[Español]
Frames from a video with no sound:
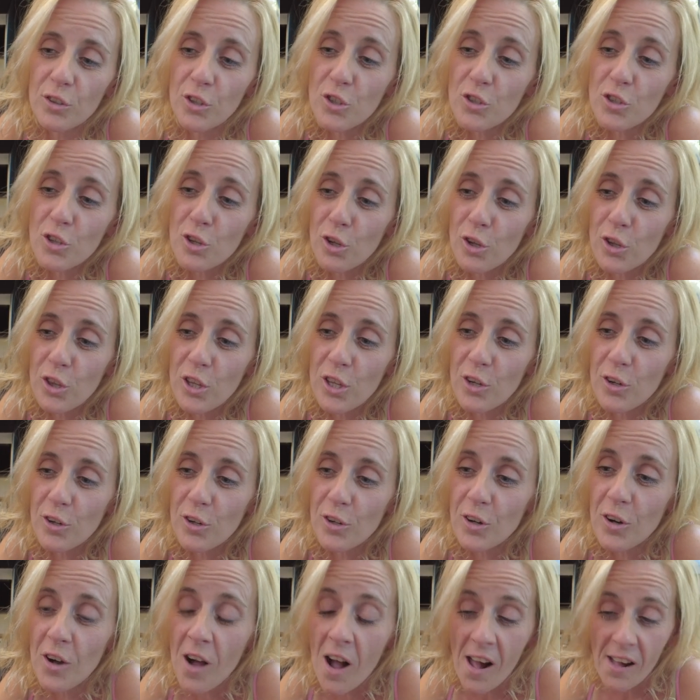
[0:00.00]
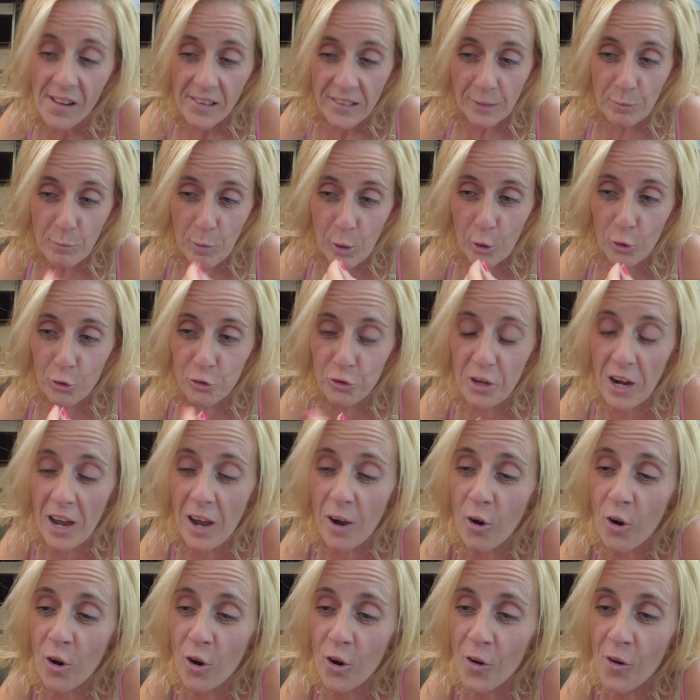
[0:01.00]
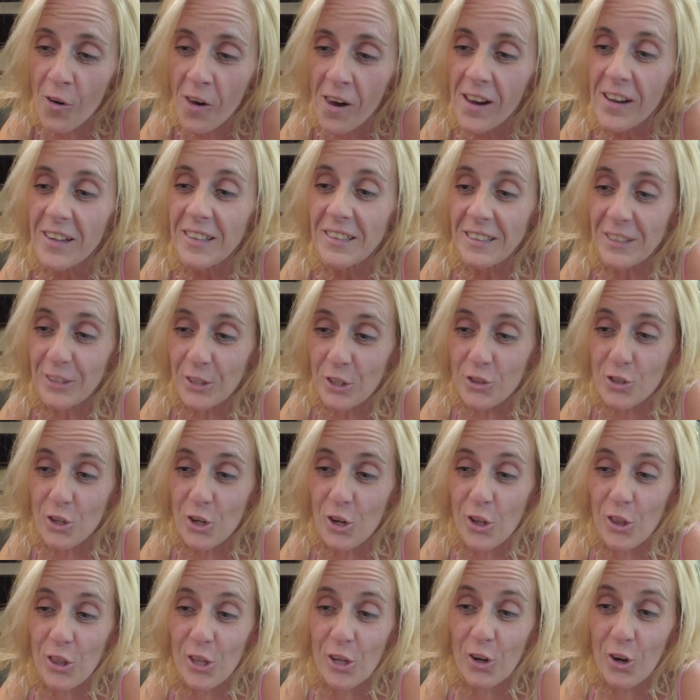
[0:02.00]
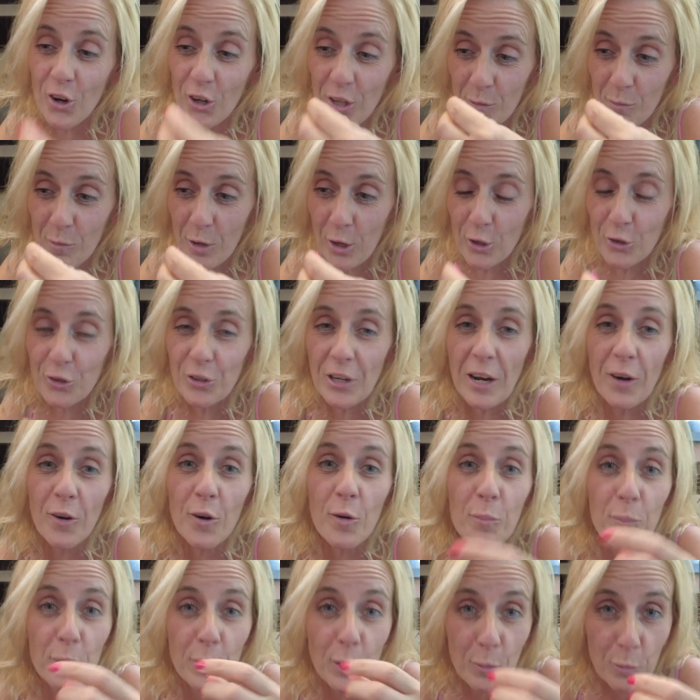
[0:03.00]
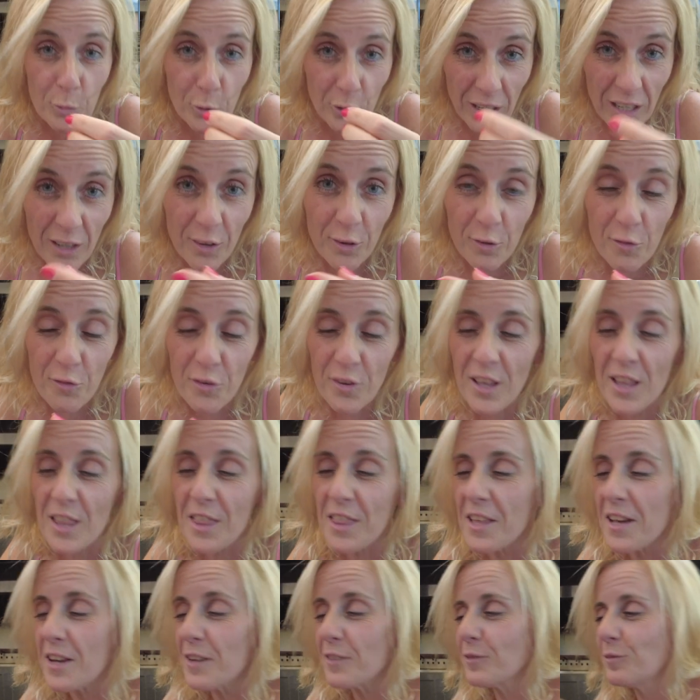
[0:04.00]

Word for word: no se lo digo es no, no, si te lo iba, te juro. Lo Susana, me